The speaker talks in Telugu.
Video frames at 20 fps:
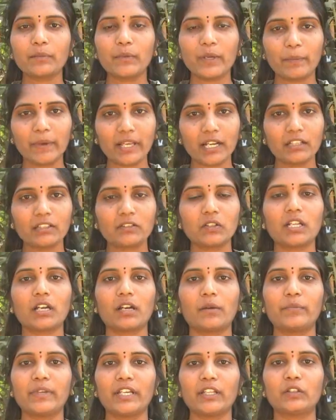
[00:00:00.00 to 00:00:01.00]
ప్రిపేర్ అవుతున్న
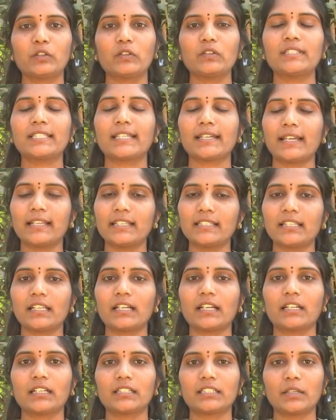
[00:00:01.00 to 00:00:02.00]
అభ్యర్థులు చారీ
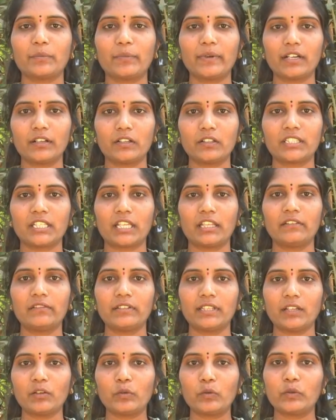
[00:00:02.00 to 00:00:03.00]
సార్ కనుక చెప్పినట్లు
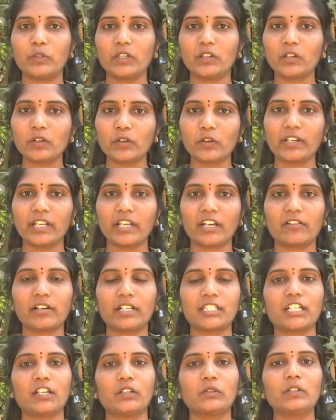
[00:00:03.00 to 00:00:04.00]
చదివితే ఉద్యోగం కొట్టే
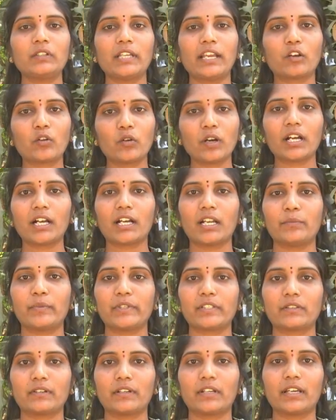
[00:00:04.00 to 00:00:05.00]
అవకాశాలు ఎక్కువగా
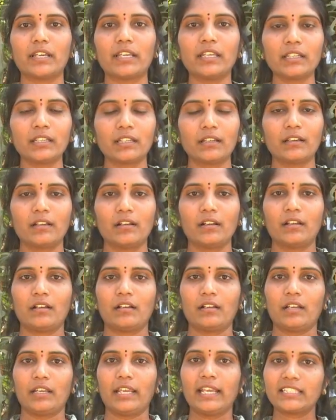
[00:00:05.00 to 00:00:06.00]
కనిపిస్తున్నాయి
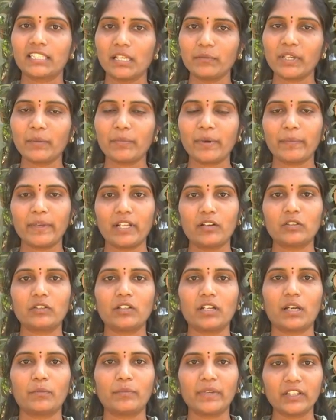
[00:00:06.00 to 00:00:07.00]
ఎగ్జామ్కి ప్రిపేర్
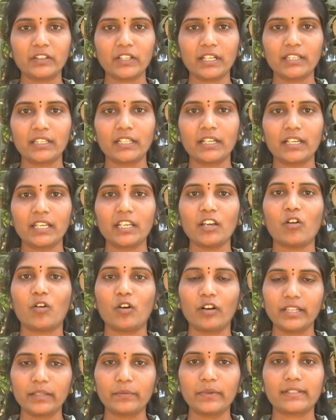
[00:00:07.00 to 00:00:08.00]
అవుతున్న అభ్యర్థులందరికీ
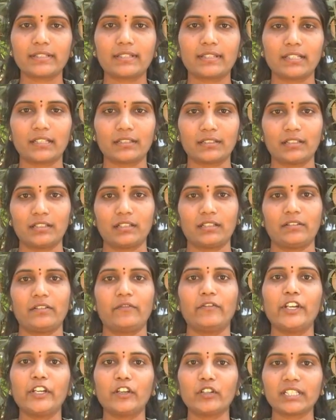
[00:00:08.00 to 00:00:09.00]
ఆల్ ది బెస్ట్
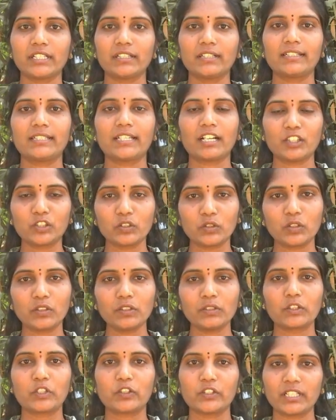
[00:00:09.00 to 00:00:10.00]
వీడియో జర్నలిస్ట్ రాజుతో
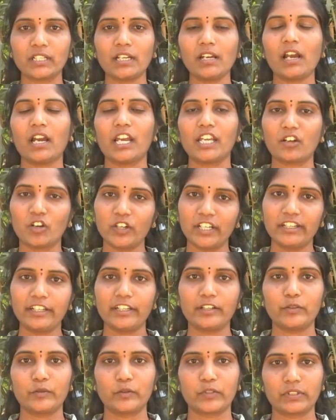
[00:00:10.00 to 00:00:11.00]
సృజన ఐకాన్
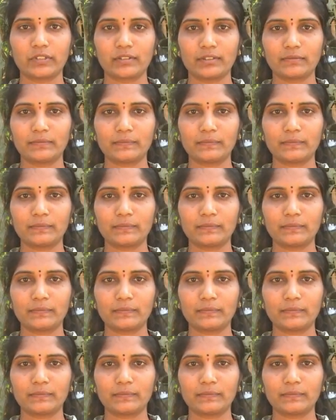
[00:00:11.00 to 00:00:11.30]
ఇండియా న్యూస్